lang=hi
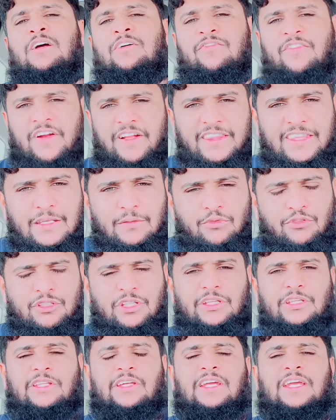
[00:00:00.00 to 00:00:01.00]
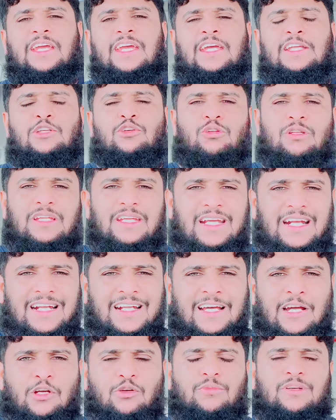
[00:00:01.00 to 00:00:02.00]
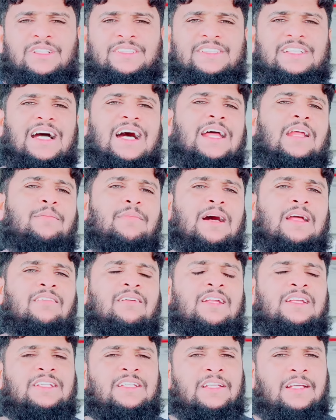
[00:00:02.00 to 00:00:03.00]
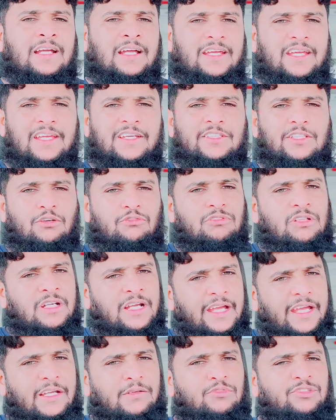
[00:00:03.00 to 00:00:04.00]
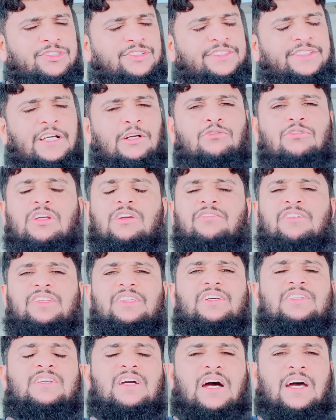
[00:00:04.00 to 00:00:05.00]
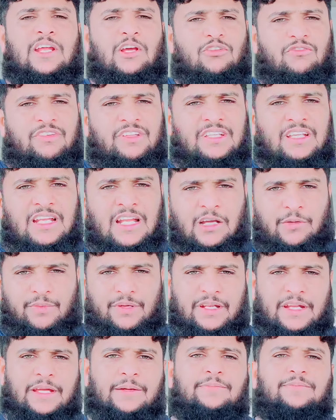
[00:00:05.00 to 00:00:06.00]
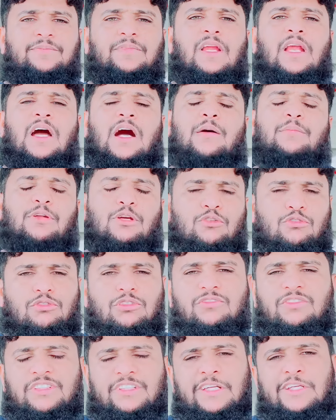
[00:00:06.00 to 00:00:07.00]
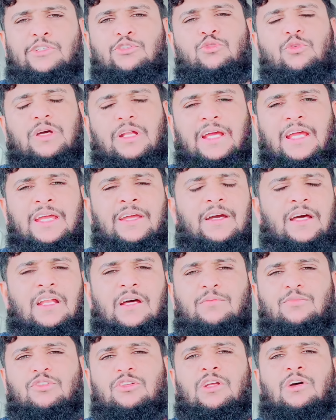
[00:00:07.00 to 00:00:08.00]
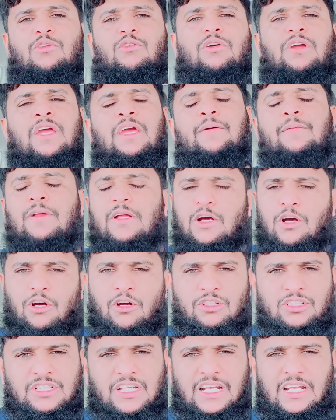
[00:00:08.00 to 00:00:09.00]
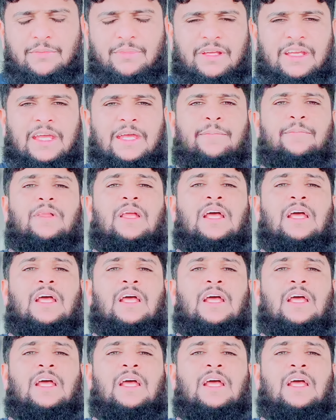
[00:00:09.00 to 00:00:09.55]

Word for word: फर्दी मुसस के जो लीगल डॉक्यूमेंट्स चार अमाल वाले जिनका एक सऊदी का एक मुसस है उनके वीज़े जा रहे हैं और वीज़े लग भी रहे हैं हमने खुद वीज़े इशू कराए अलहमदुल्ला हो गए और चले भी गए